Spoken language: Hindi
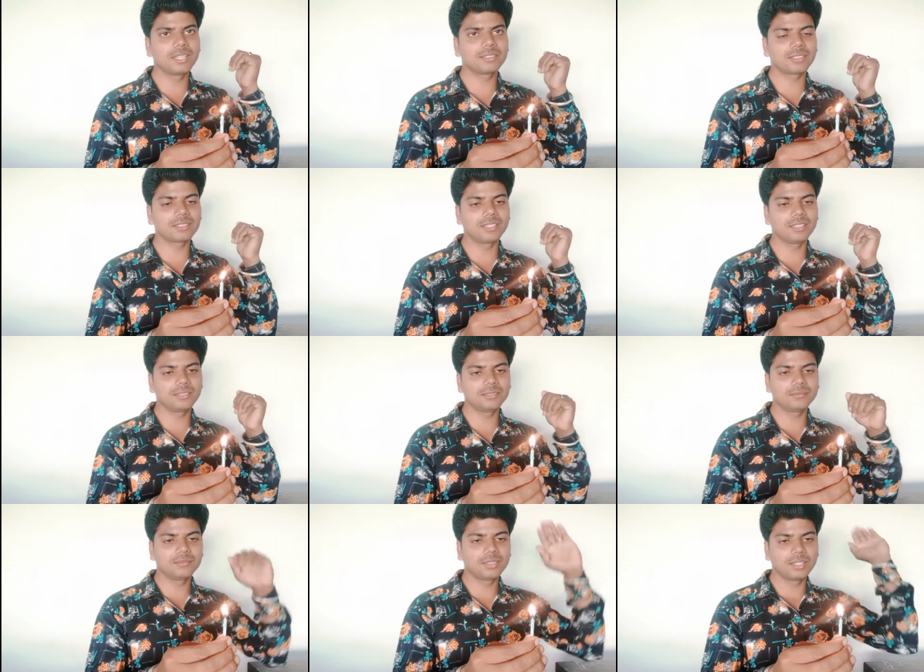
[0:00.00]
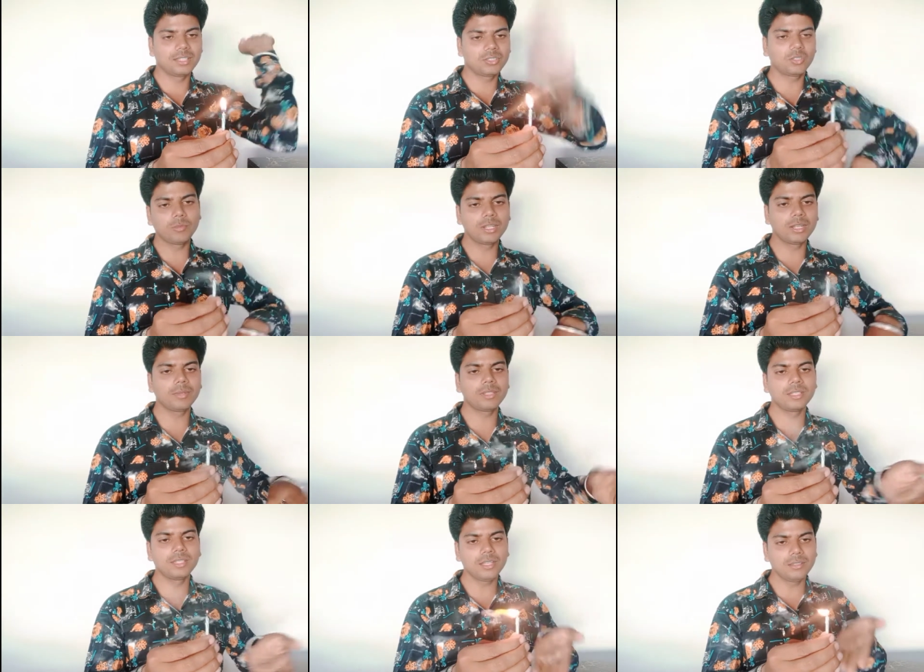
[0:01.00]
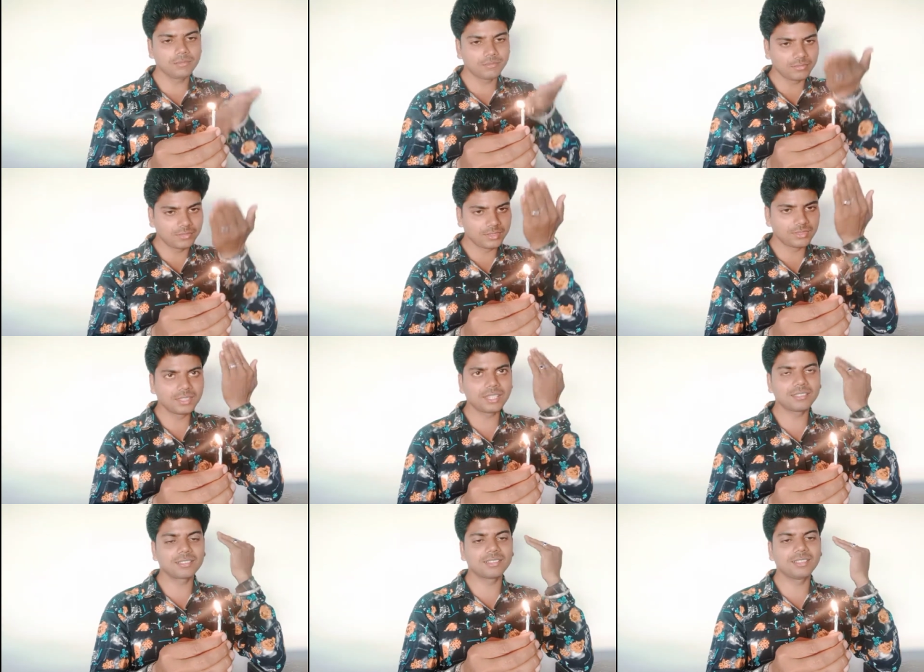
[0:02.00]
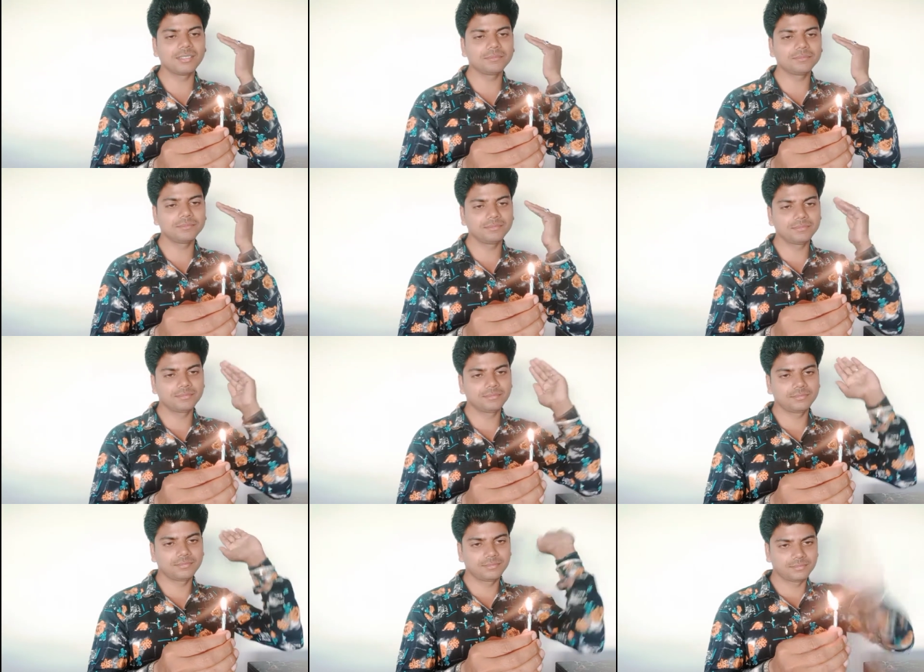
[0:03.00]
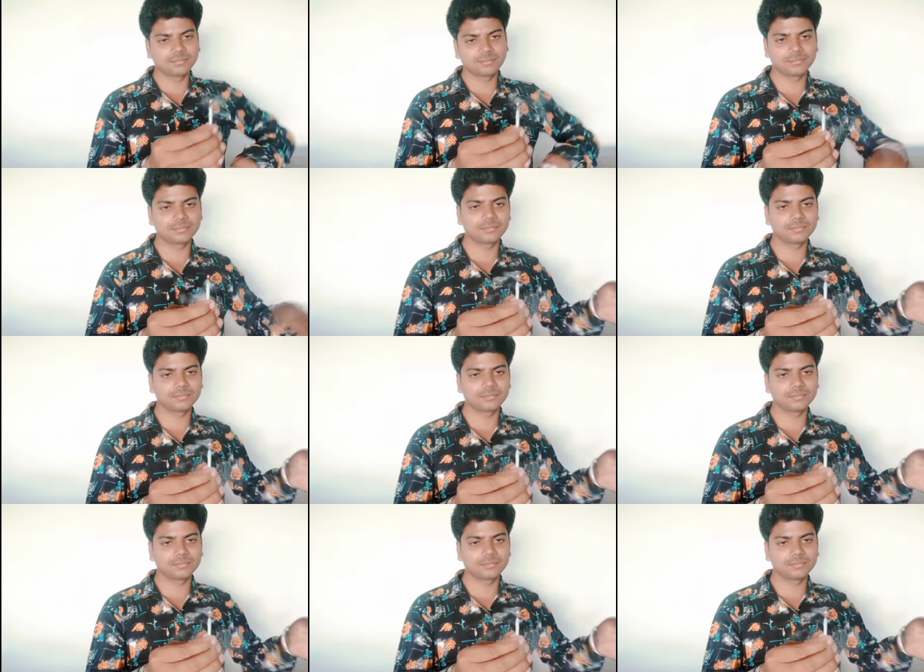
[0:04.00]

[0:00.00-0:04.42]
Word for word: देख सकते हैं इसको मैंने बंद किया देख सकते हैं